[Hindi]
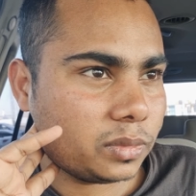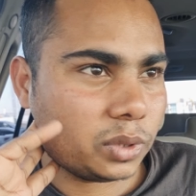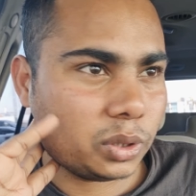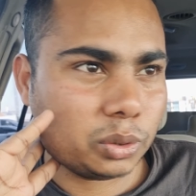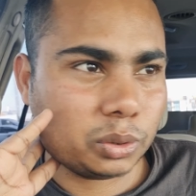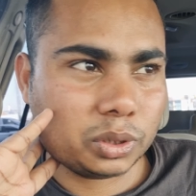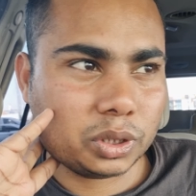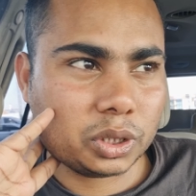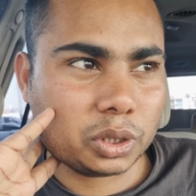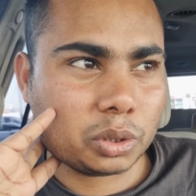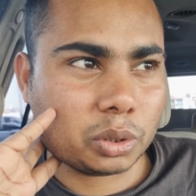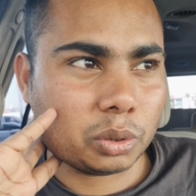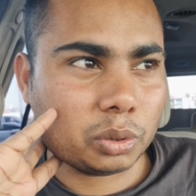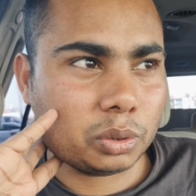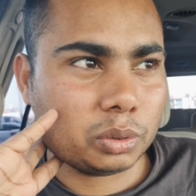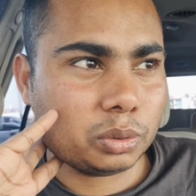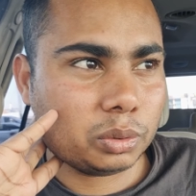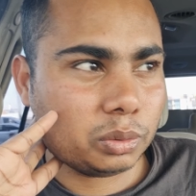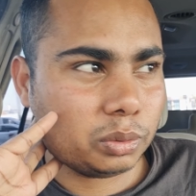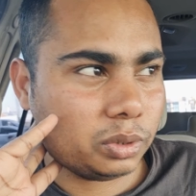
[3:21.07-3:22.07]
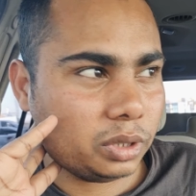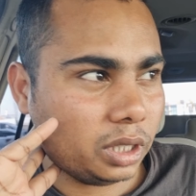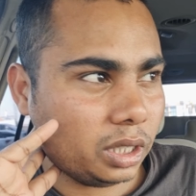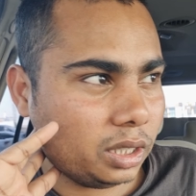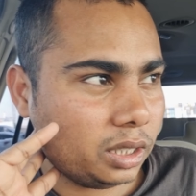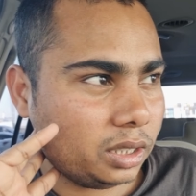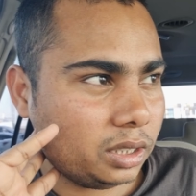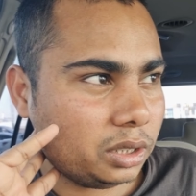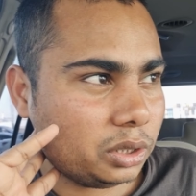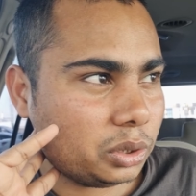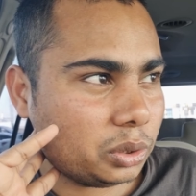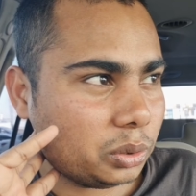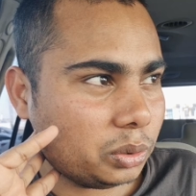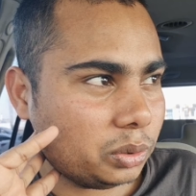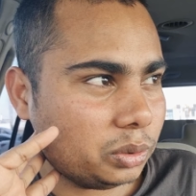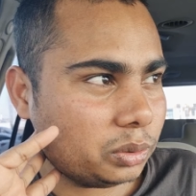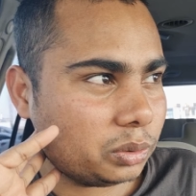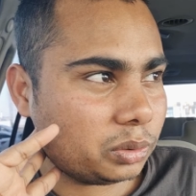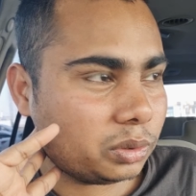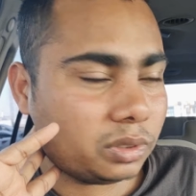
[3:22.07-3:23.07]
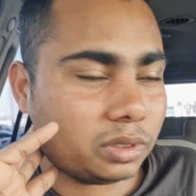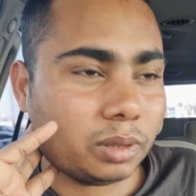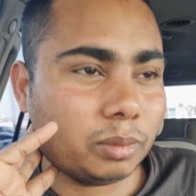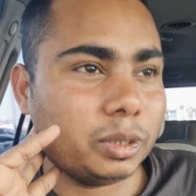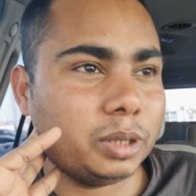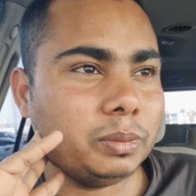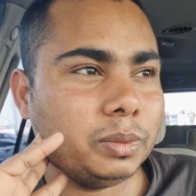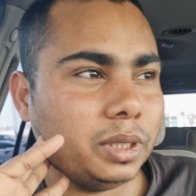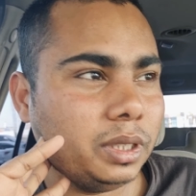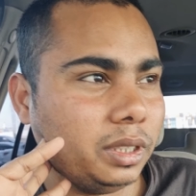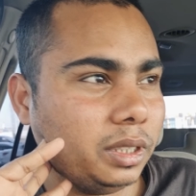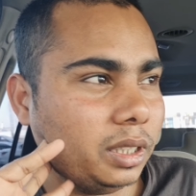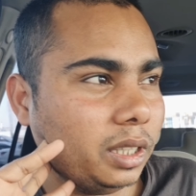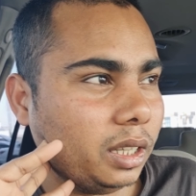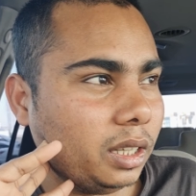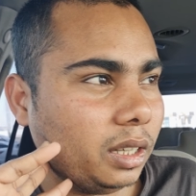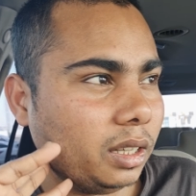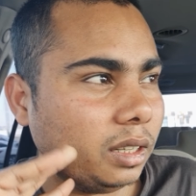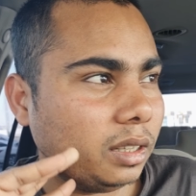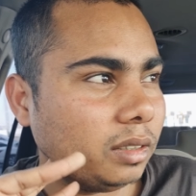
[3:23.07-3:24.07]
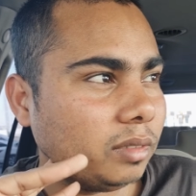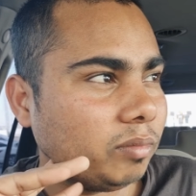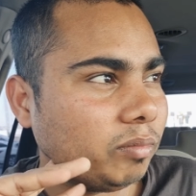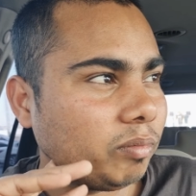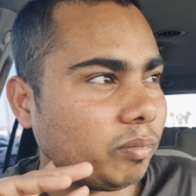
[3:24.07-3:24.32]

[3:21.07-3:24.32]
रोजी छोड़ूं या नहीं छोड़ूं कुछ समझ में नहीं आ रहा